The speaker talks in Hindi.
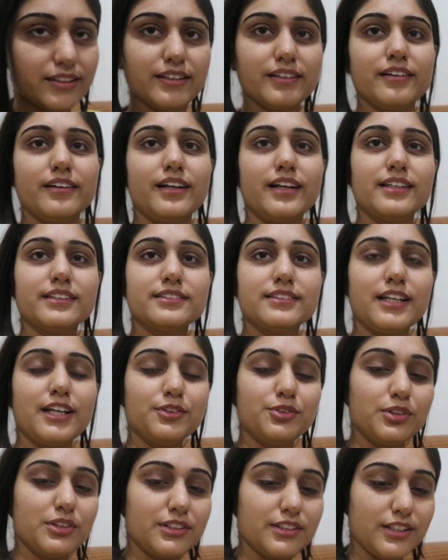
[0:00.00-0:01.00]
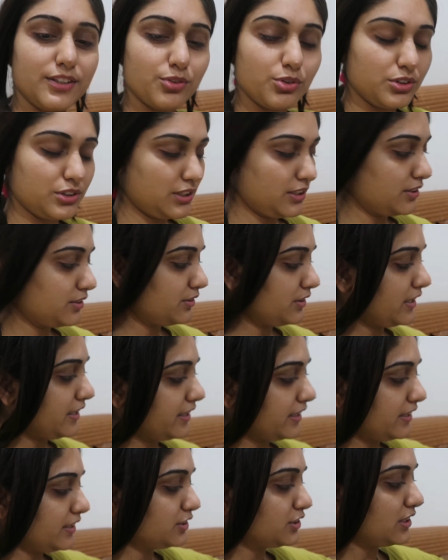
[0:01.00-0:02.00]
घंटे का रास्ता है तो इतना कुछ
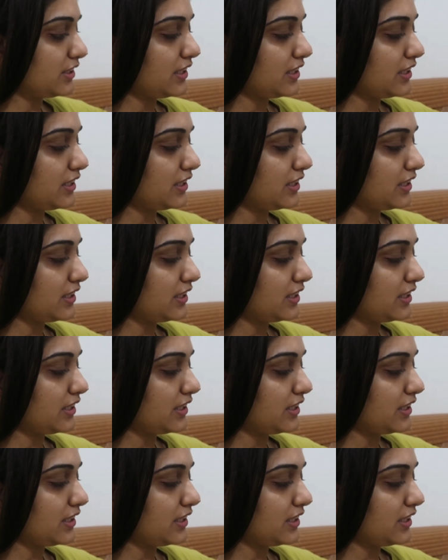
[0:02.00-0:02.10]
लेके नहीं